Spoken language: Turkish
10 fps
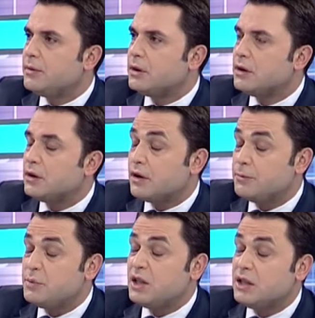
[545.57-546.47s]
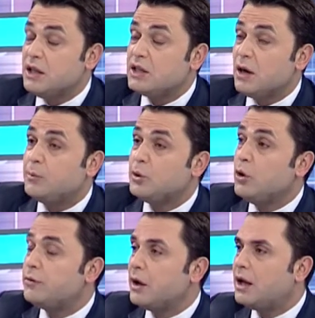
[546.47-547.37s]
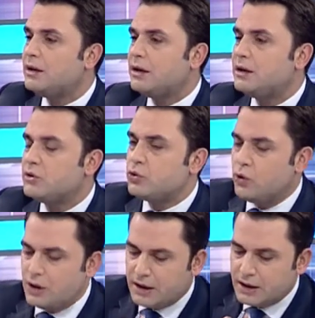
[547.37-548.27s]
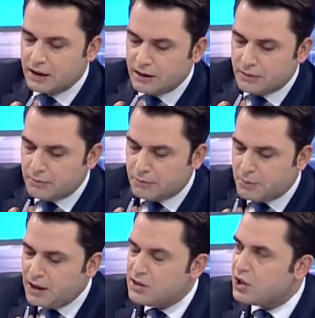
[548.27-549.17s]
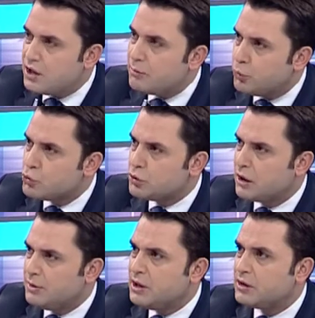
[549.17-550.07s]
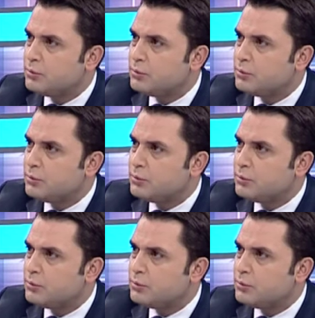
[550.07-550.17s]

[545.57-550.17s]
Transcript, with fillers: bir şey geldi. Yani bu iyi Piknik şey. yapılıyor falan denildi. Şöyle belli şeyler bozulabilir.